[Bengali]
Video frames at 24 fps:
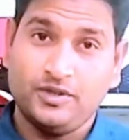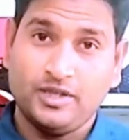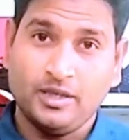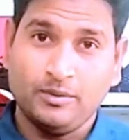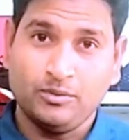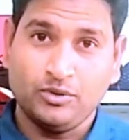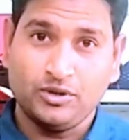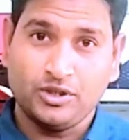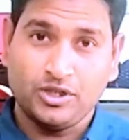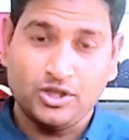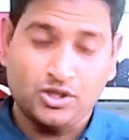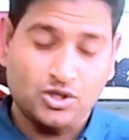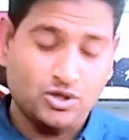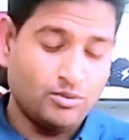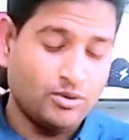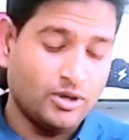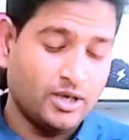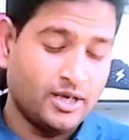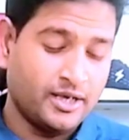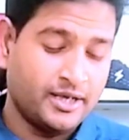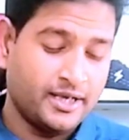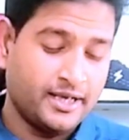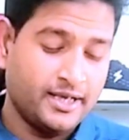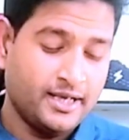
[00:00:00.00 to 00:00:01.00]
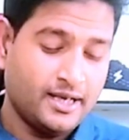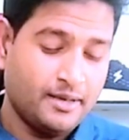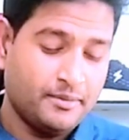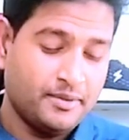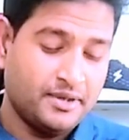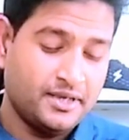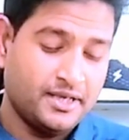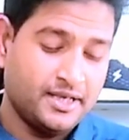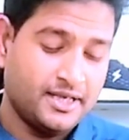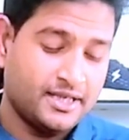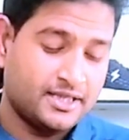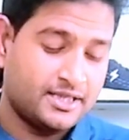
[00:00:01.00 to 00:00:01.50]
তেমন কিছু বলার নাই আমি
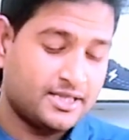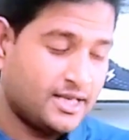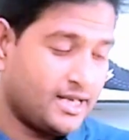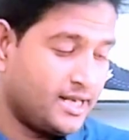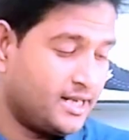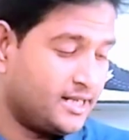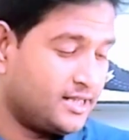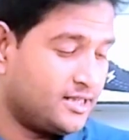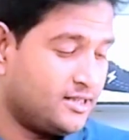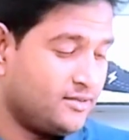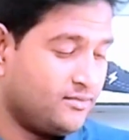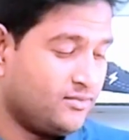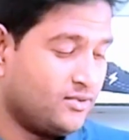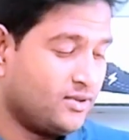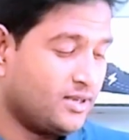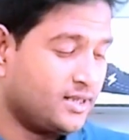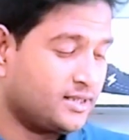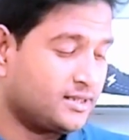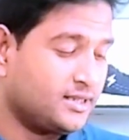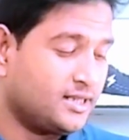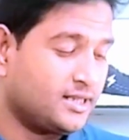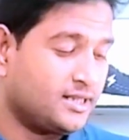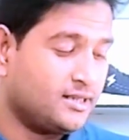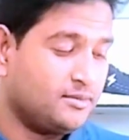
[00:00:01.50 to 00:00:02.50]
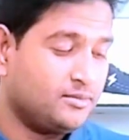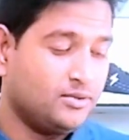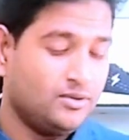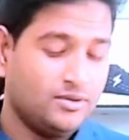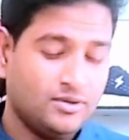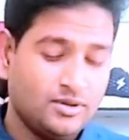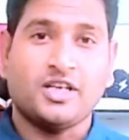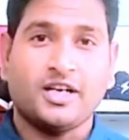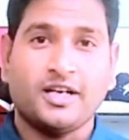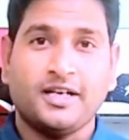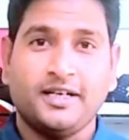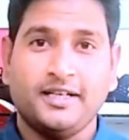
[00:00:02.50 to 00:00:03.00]
নেক্সট আরেকটি প্রোডাক্ট দেখাবো
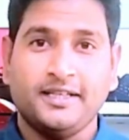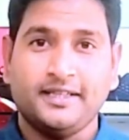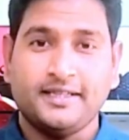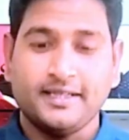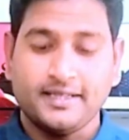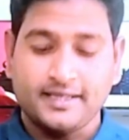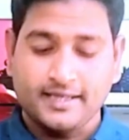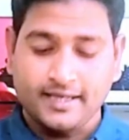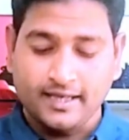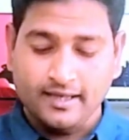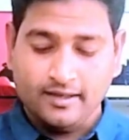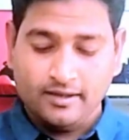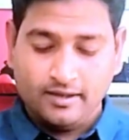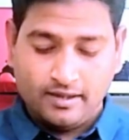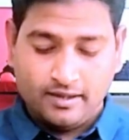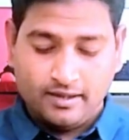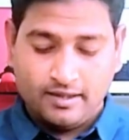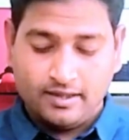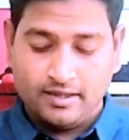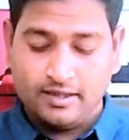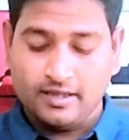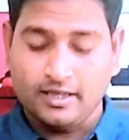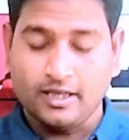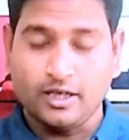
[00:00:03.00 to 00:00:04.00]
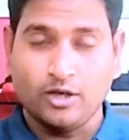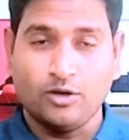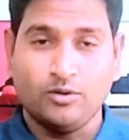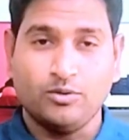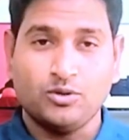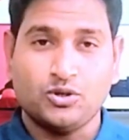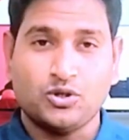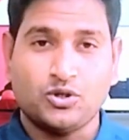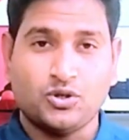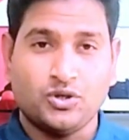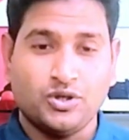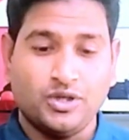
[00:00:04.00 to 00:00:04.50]
যারা নিতে চান তারা
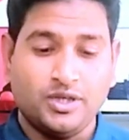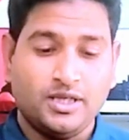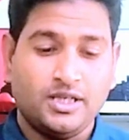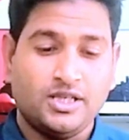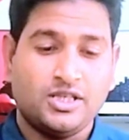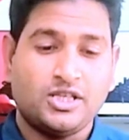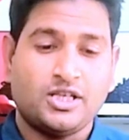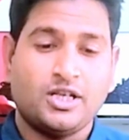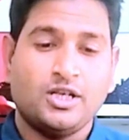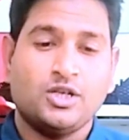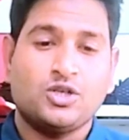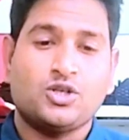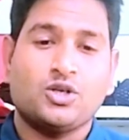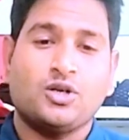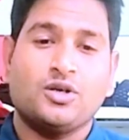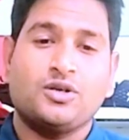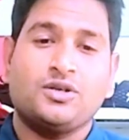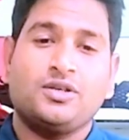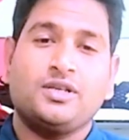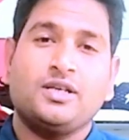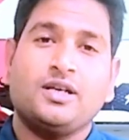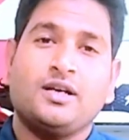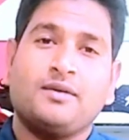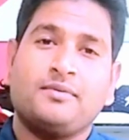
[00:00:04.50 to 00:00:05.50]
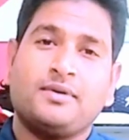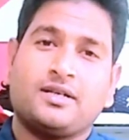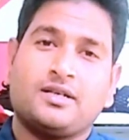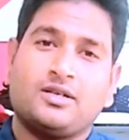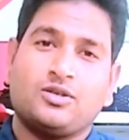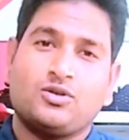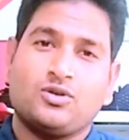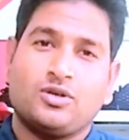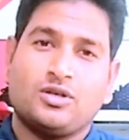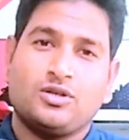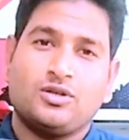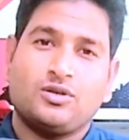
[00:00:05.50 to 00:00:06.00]
অবশ্যই স্ক্রিনশট দিয়ে আমাকে
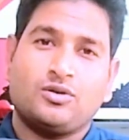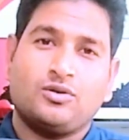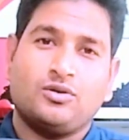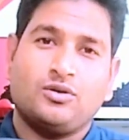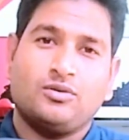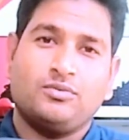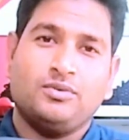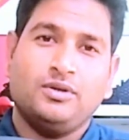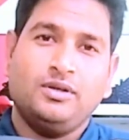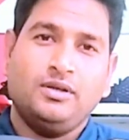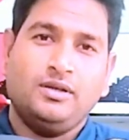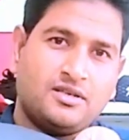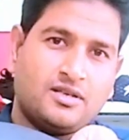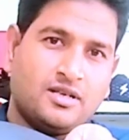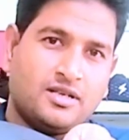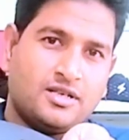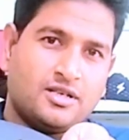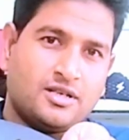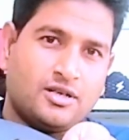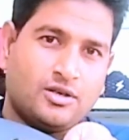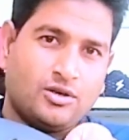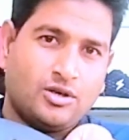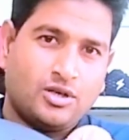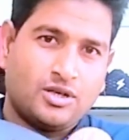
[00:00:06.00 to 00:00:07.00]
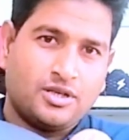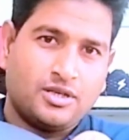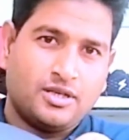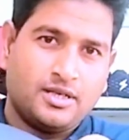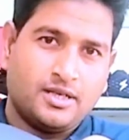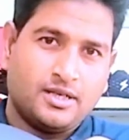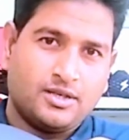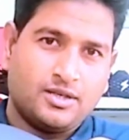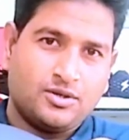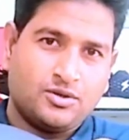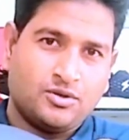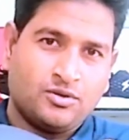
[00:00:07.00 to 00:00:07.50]
যোগাযোগ করবেন স্ক্রিনশট
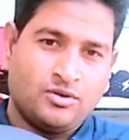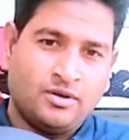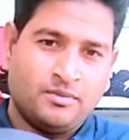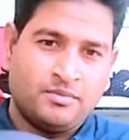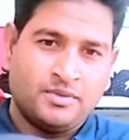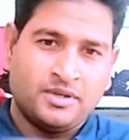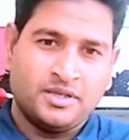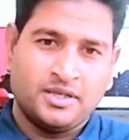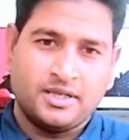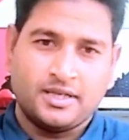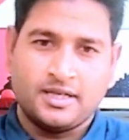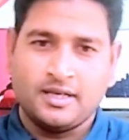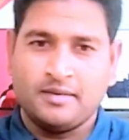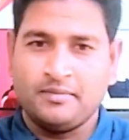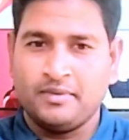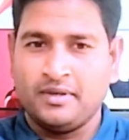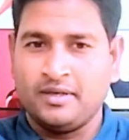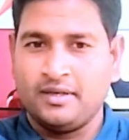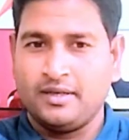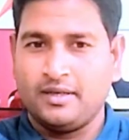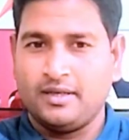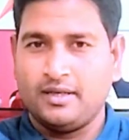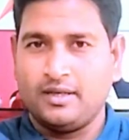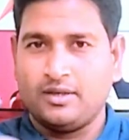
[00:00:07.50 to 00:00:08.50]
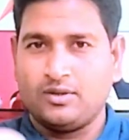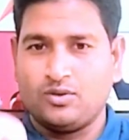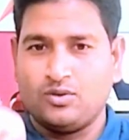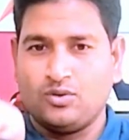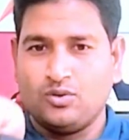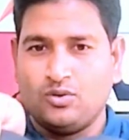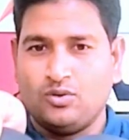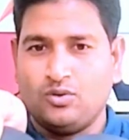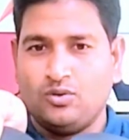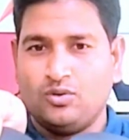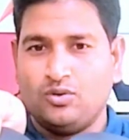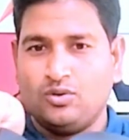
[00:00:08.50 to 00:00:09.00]
দেওয়ার জন্য আপনাদেরকে আমি
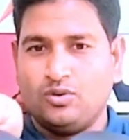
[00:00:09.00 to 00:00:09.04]
একটু